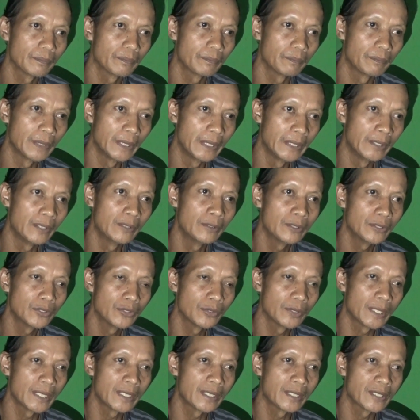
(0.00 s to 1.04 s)
beliau
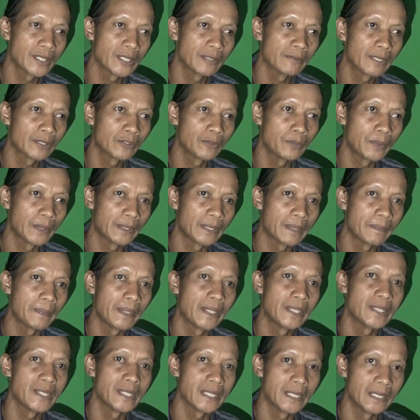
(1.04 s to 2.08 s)
Sunan Geseng waktu bertapa
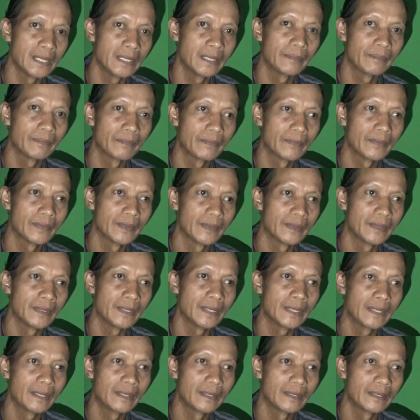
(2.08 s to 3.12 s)
di sini. Ya,
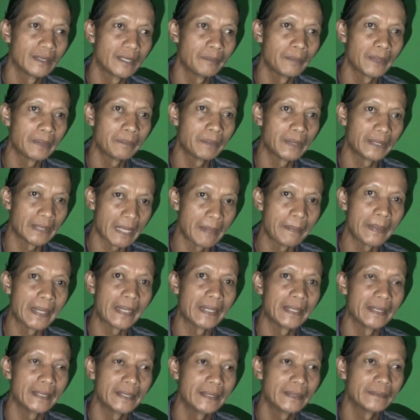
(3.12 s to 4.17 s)
tempat bertapa
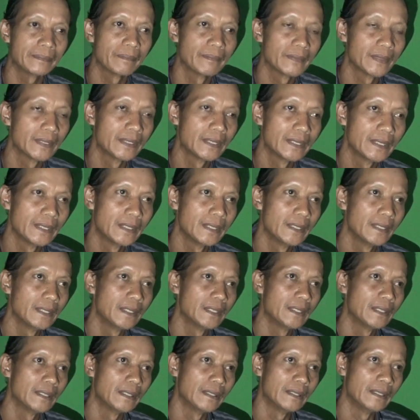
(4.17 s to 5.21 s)
ya.
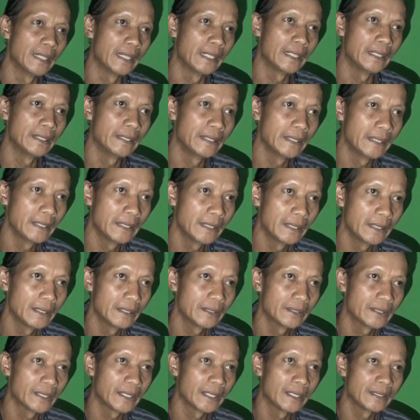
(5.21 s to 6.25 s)
Lah ini
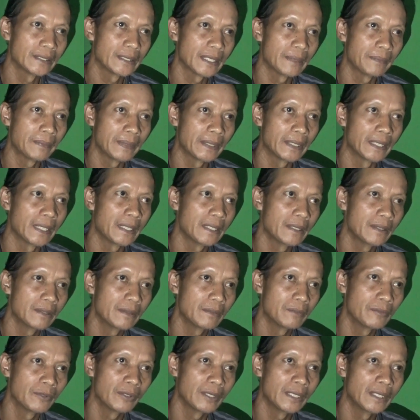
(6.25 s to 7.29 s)
saya sampaikan
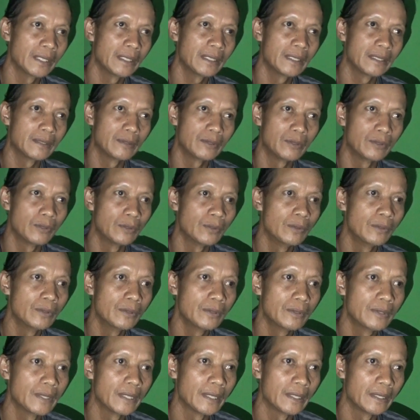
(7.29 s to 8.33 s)
mungkin dulu
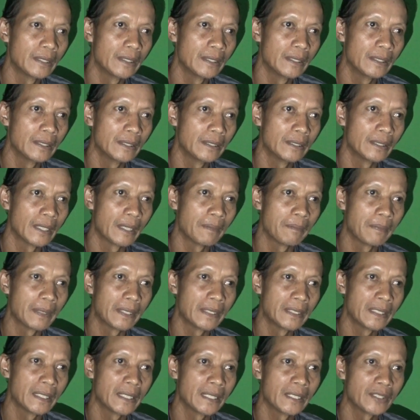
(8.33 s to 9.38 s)
dari
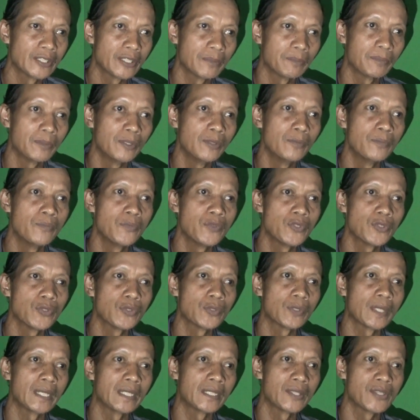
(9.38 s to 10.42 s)
namanya sebelum
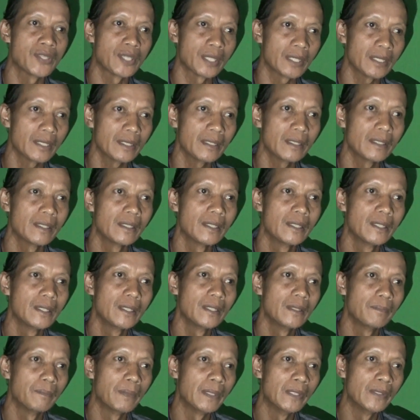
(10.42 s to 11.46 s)
Sunan Geseng,
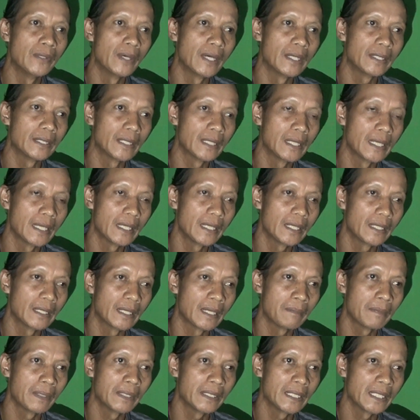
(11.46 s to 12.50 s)
beliau adalah
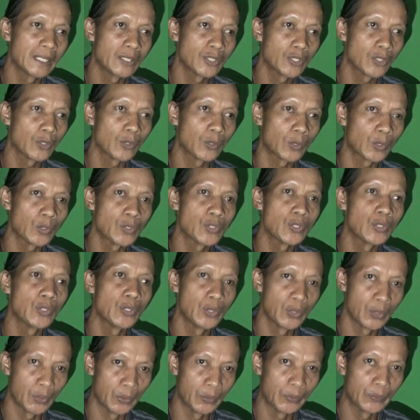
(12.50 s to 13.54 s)
namanya
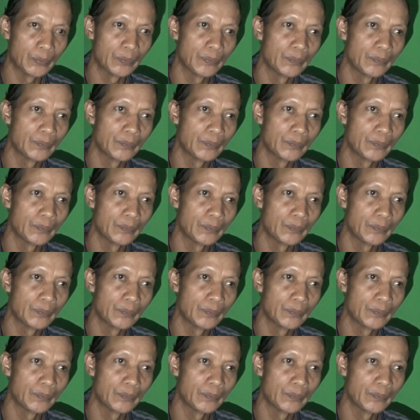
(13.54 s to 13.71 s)
Cokrojoyo